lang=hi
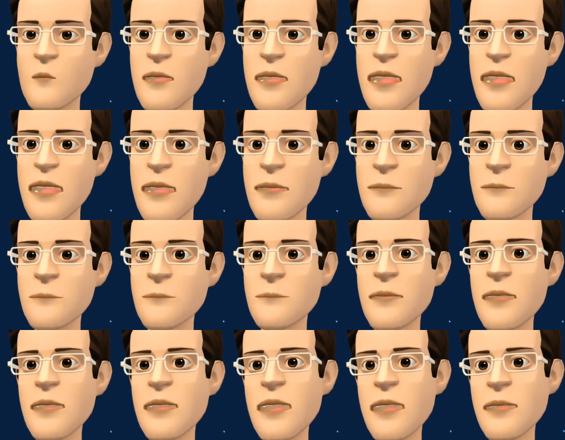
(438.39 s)
काफ़ी
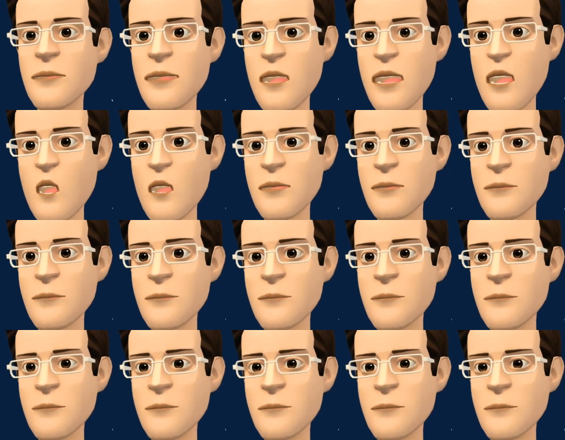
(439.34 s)
दिलचस्प है
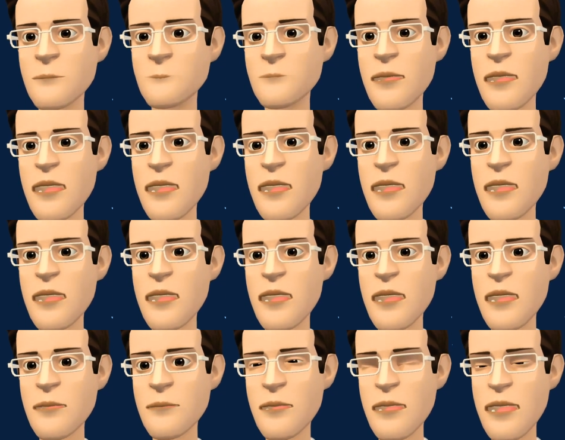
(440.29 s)
दरअसल
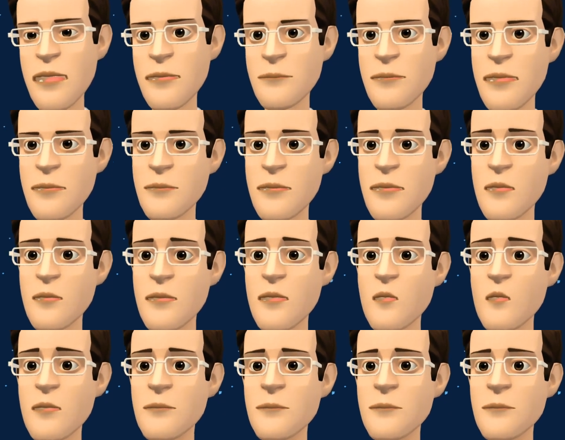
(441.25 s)
अमेरिकी राष्ट्रपति